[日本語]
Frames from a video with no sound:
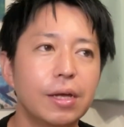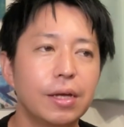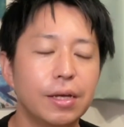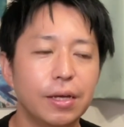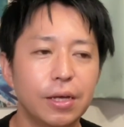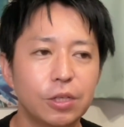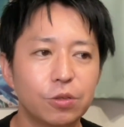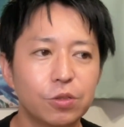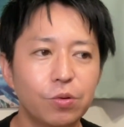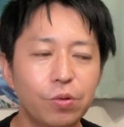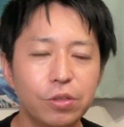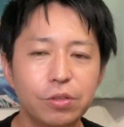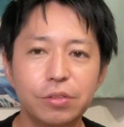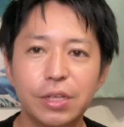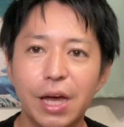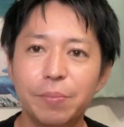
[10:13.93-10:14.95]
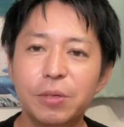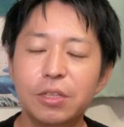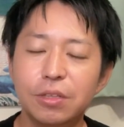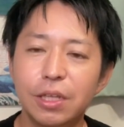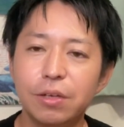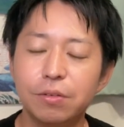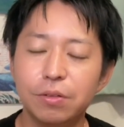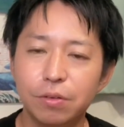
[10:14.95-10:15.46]
えー、そういう闇っ
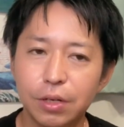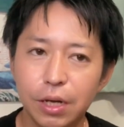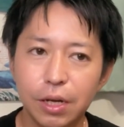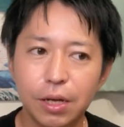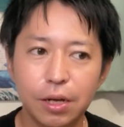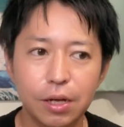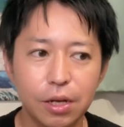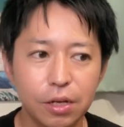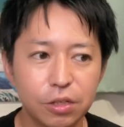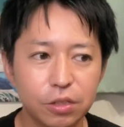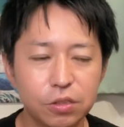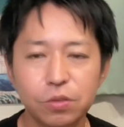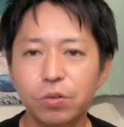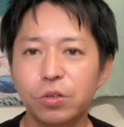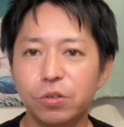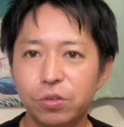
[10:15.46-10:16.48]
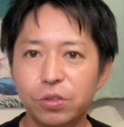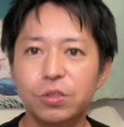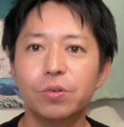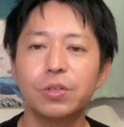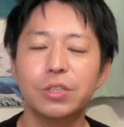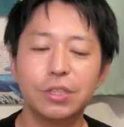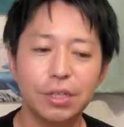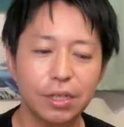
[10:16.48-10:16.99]
ていうのがすごく浮
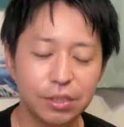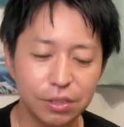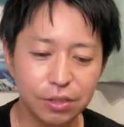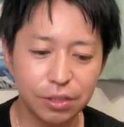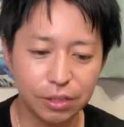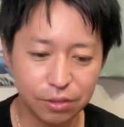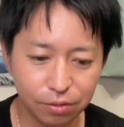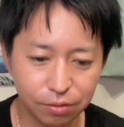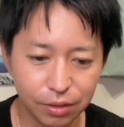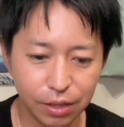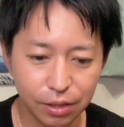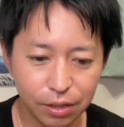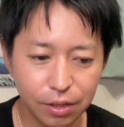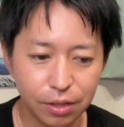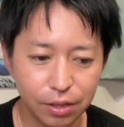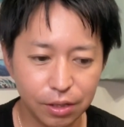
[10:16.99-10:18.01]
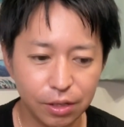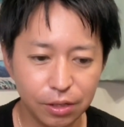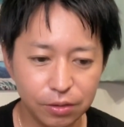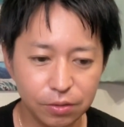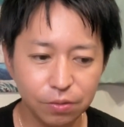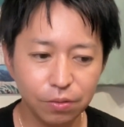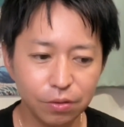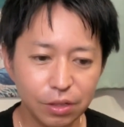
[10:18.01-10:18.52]
上しやすいんですよね。えー、
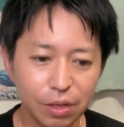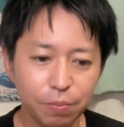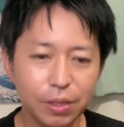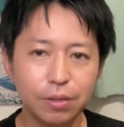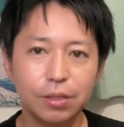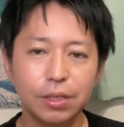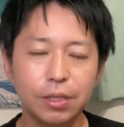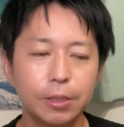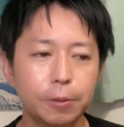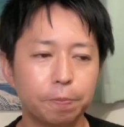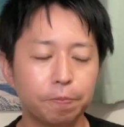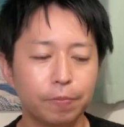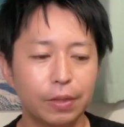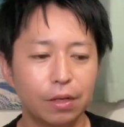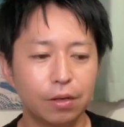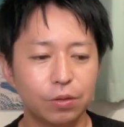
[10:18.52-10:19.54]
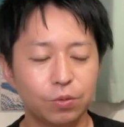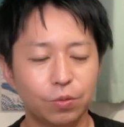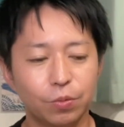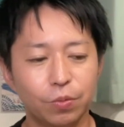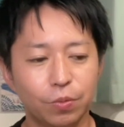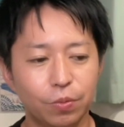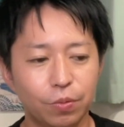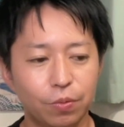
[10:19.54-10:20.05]
そのためにそ
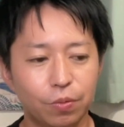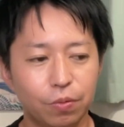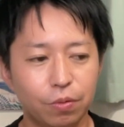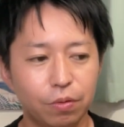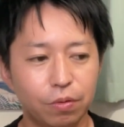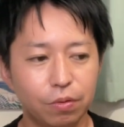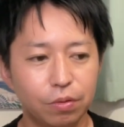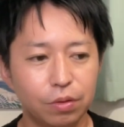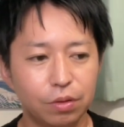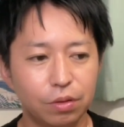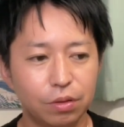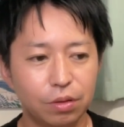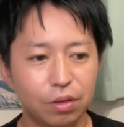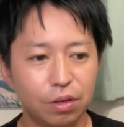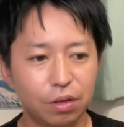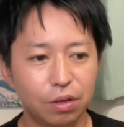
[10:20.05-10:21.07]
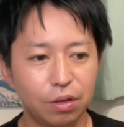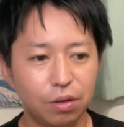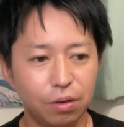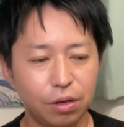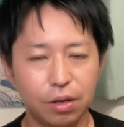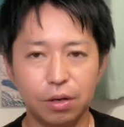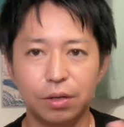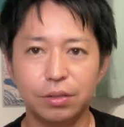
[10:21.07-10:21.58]
の
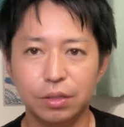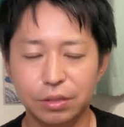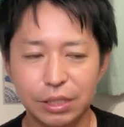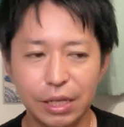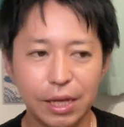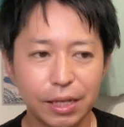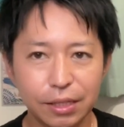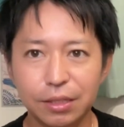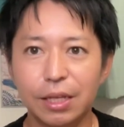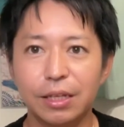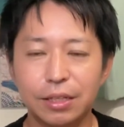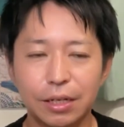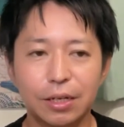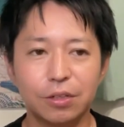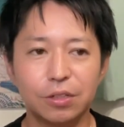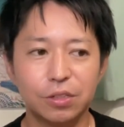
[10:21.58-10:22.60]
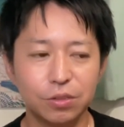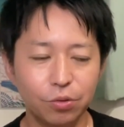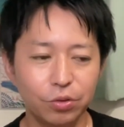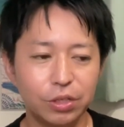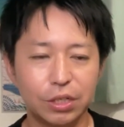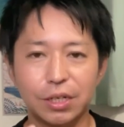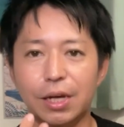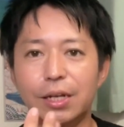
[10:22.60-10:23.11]
出会ったんだけどすご
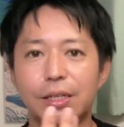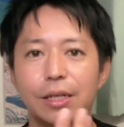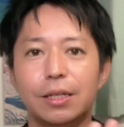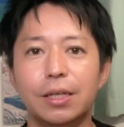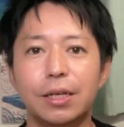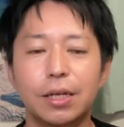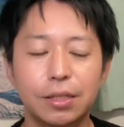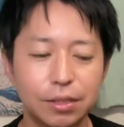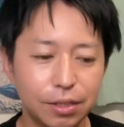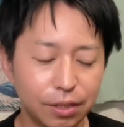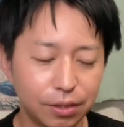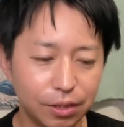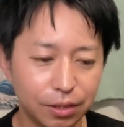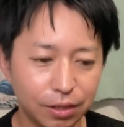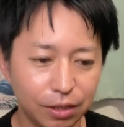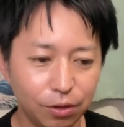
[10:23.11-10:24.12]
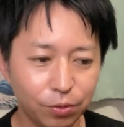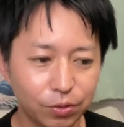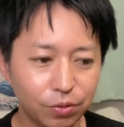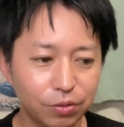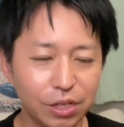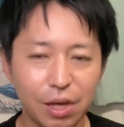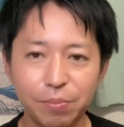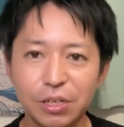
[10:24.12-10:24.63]
い惹かれて出会ったんだけどそ
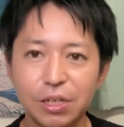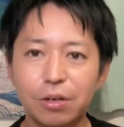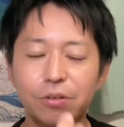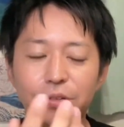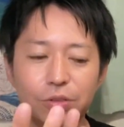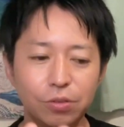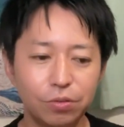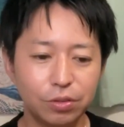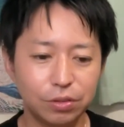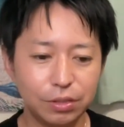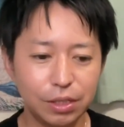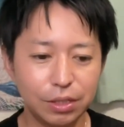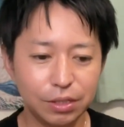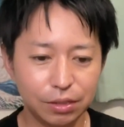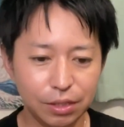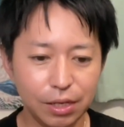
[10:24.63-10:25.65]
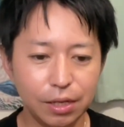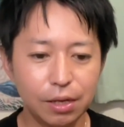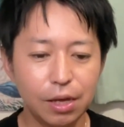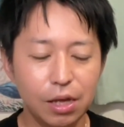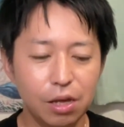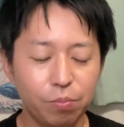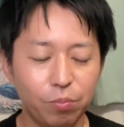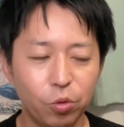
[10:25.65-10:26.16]
の闇が浮上してきて
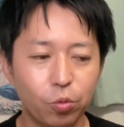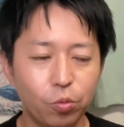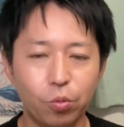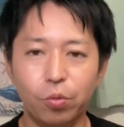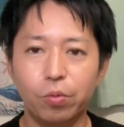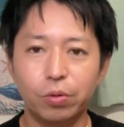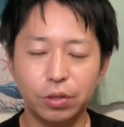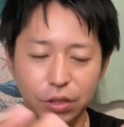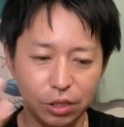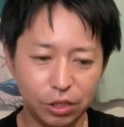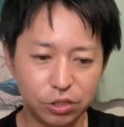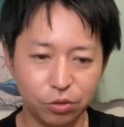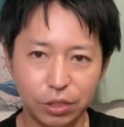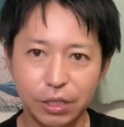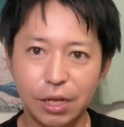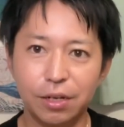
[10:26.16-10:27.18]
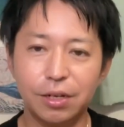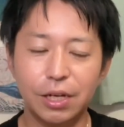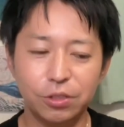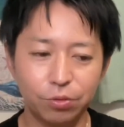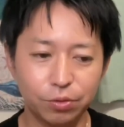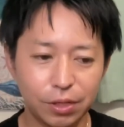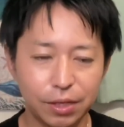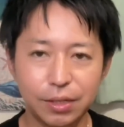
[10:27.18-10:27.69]
もうこう一緒にいらんない
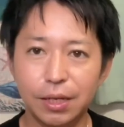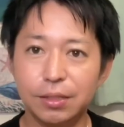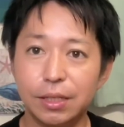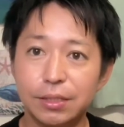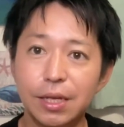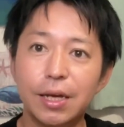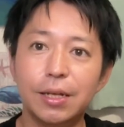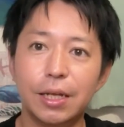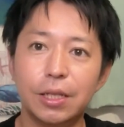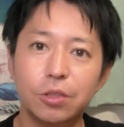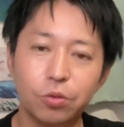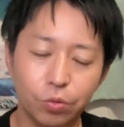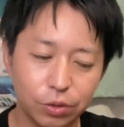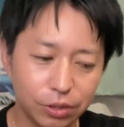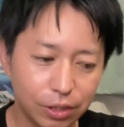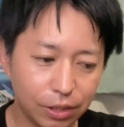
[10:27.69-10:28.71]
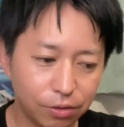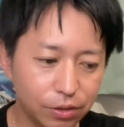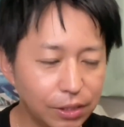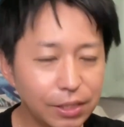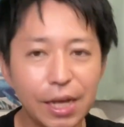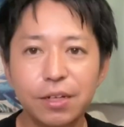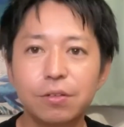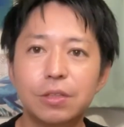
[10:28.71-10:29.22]
状態になってサイレントってい
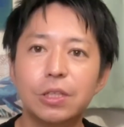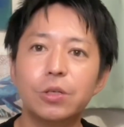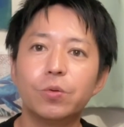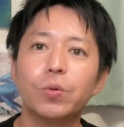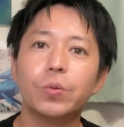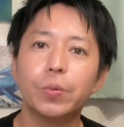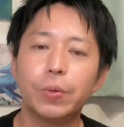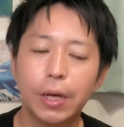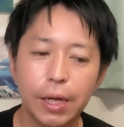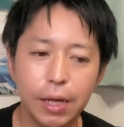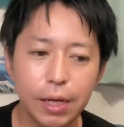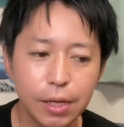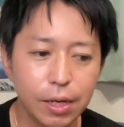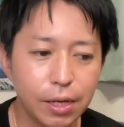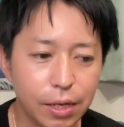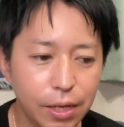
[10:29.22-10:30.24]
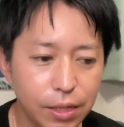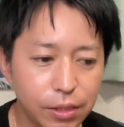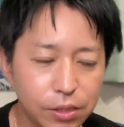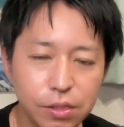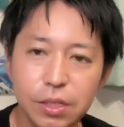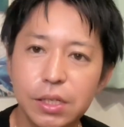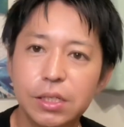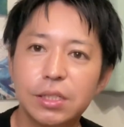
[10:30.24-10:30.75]
うなるっていうことが、えー、
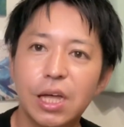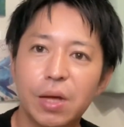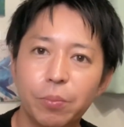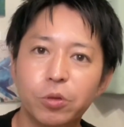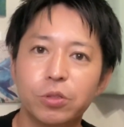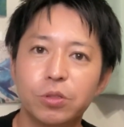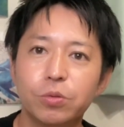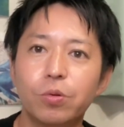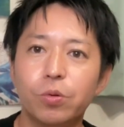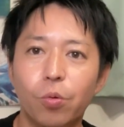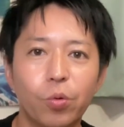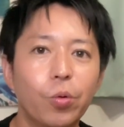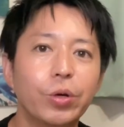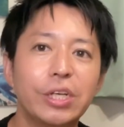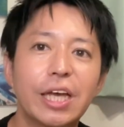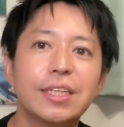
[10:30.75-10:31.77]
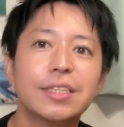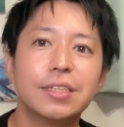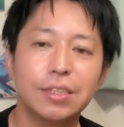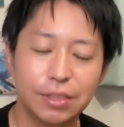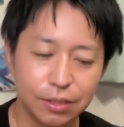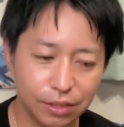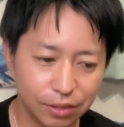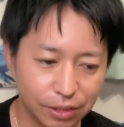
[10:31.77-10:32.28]
ツインスターもすごく起こりやす
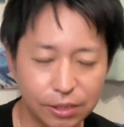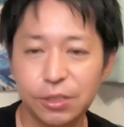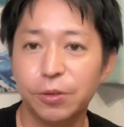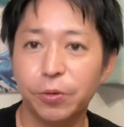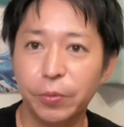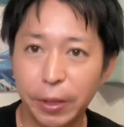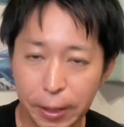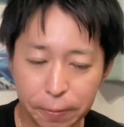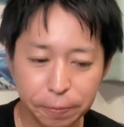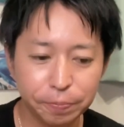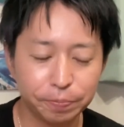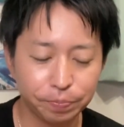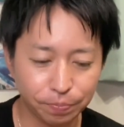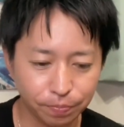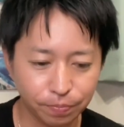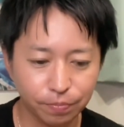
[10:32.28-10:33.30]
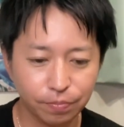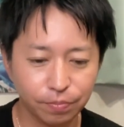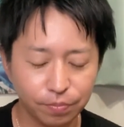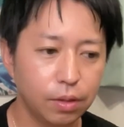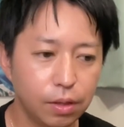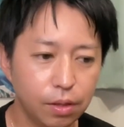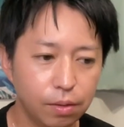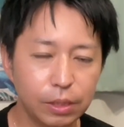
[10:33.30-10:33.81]
いんですよね。うん
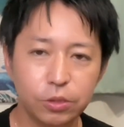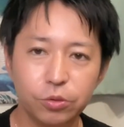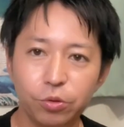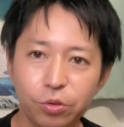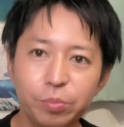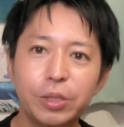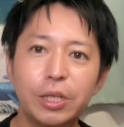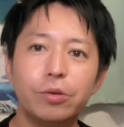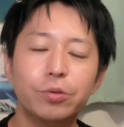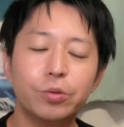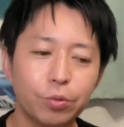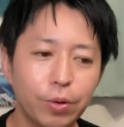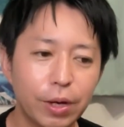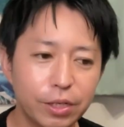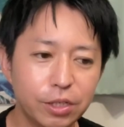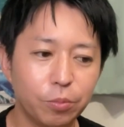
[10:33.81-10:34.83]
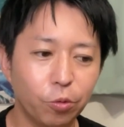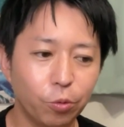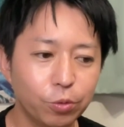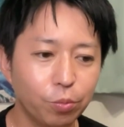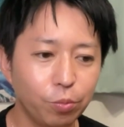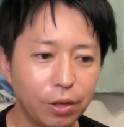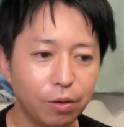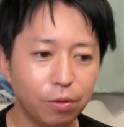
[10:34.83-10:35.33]
まあ、そういう意味で言うとある意味本
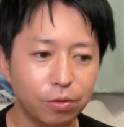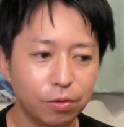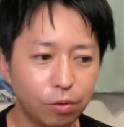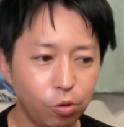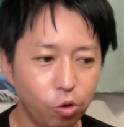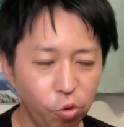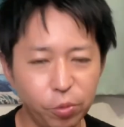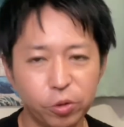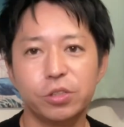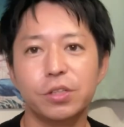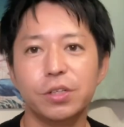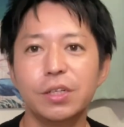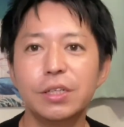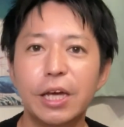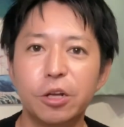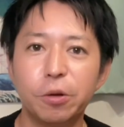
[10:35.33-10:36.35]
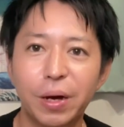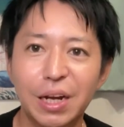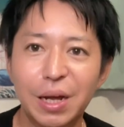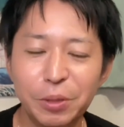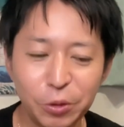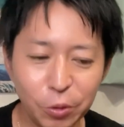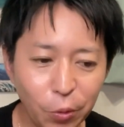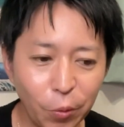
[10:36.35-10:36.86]
当もねほぼツインデーの
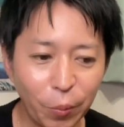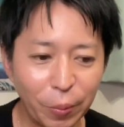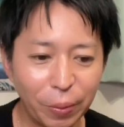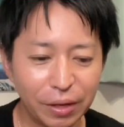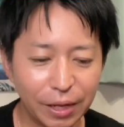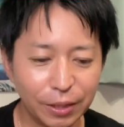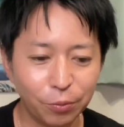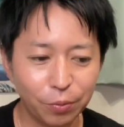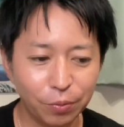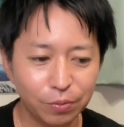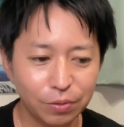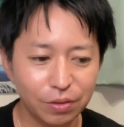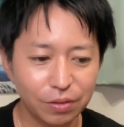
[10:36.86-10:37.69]
学びとあの